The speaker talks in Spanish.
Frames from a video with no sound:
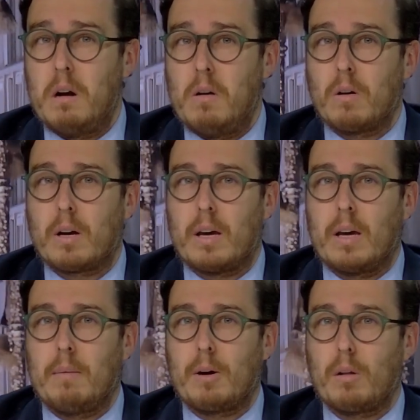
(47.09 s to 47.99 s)
Los
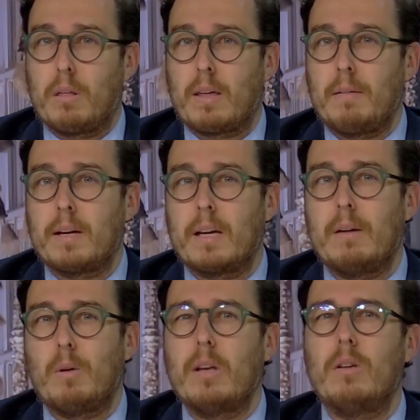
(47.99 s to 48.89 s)
que me conocen saben que
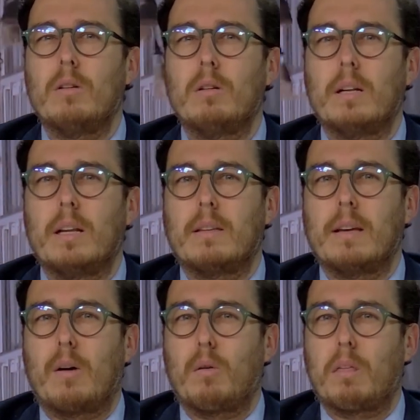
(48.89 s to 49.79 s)
llevo años en
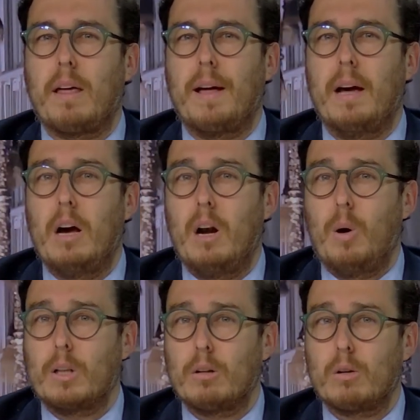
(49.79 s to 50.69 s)
esta cruzada,
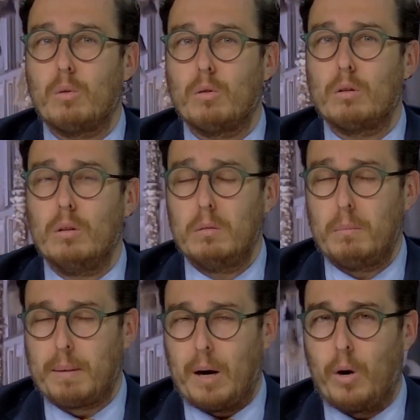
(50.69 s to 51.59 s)
los actos de culto
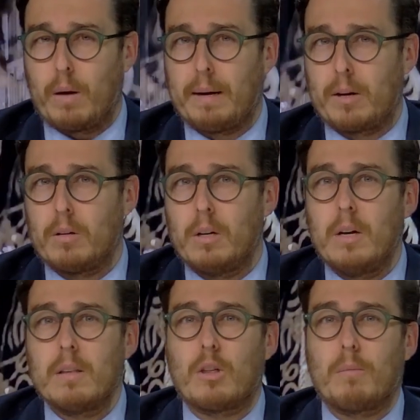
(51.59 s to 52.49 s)
para los hermanos
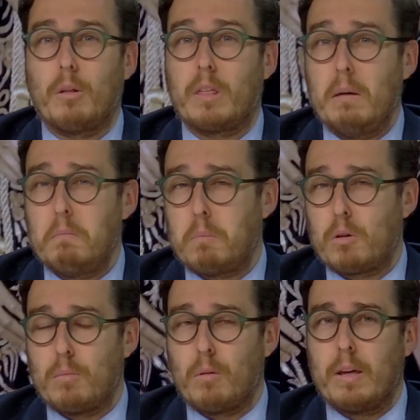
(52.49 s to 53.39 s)
si somos 10, pues
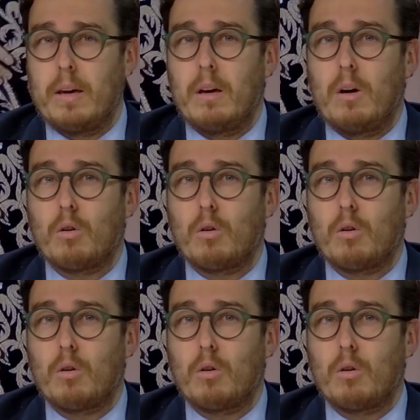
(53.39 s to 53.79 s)
somos 10.